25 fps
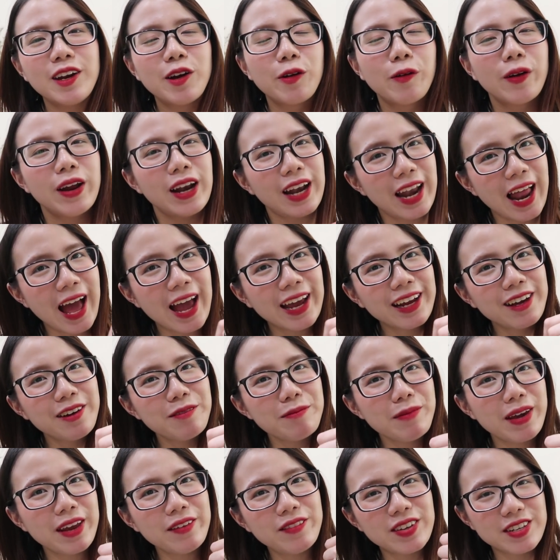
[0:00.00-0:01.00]
Đừng quên like,
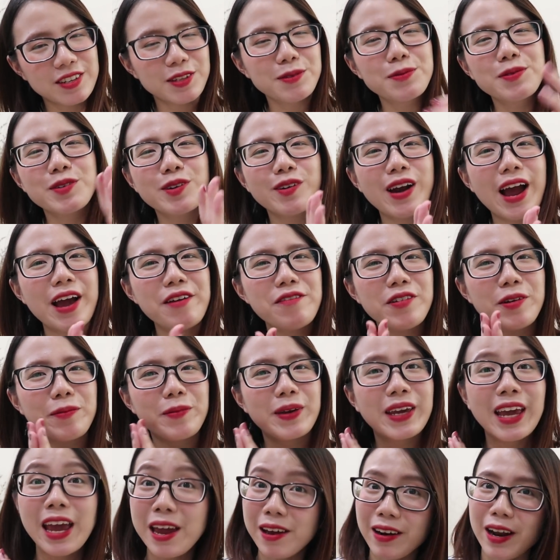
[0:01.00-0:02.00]
comment và subscribe, và
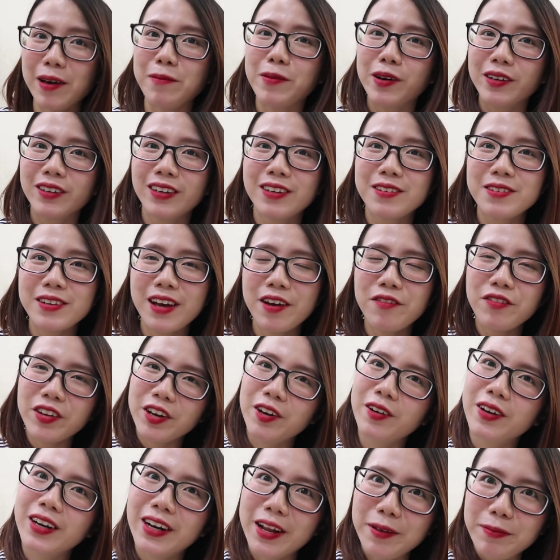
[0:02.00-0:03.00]
mình hẹn lại mọi người cho các
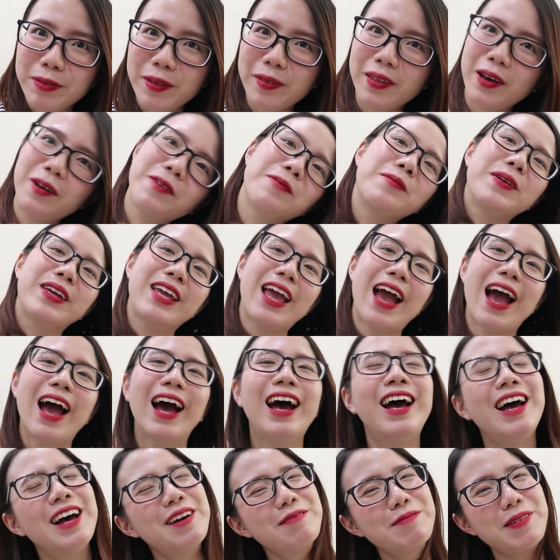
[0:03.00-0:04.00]
video clip tiếp theo của mình nha.
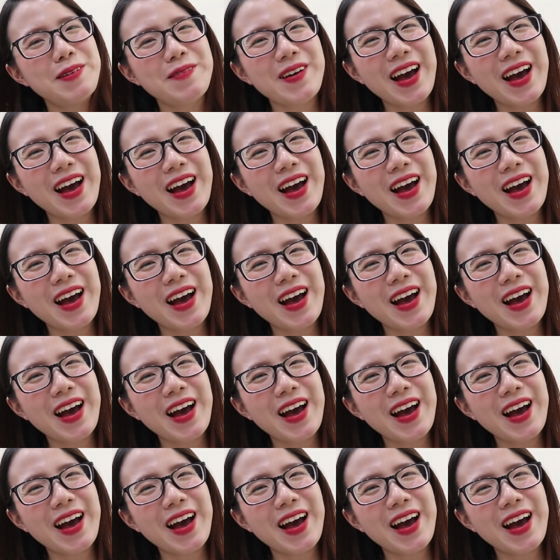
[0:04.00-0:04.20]
Bye